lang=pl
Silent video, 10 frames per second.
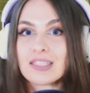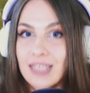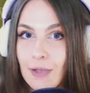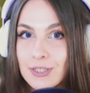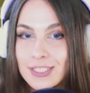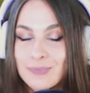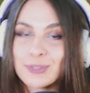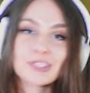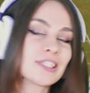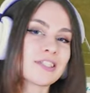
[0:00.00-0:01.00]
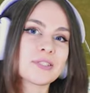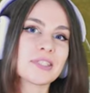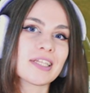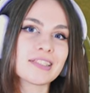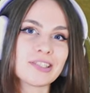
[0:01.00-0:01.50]
cały czas możecie
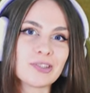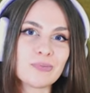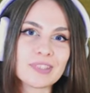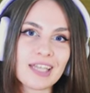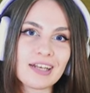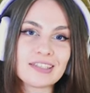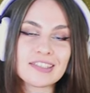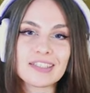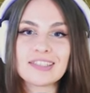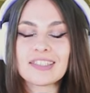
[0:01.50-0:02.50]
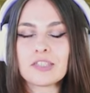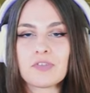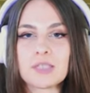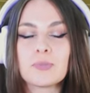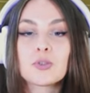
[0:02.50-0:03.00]
korzystać z kodu Scarlet, jeżeli chcecie w
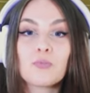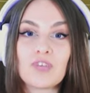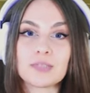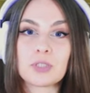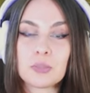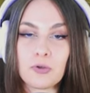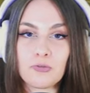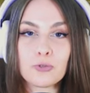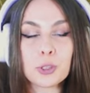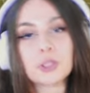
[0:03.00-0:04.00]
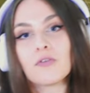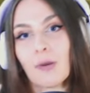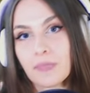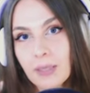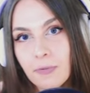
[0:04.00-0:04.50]
ten sposób wesprzeć moją twórczość, to
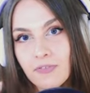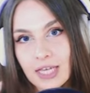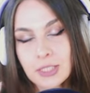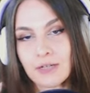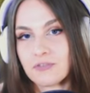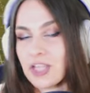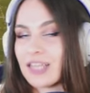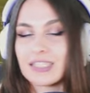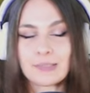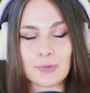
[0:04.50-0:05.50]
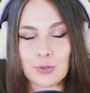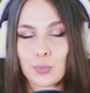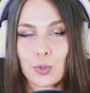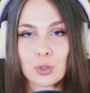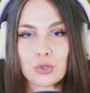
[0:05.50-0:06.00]
wam nie powiększa w żaden
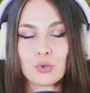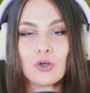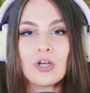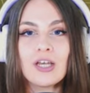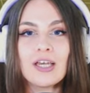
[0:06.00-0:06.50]
sposób kosztu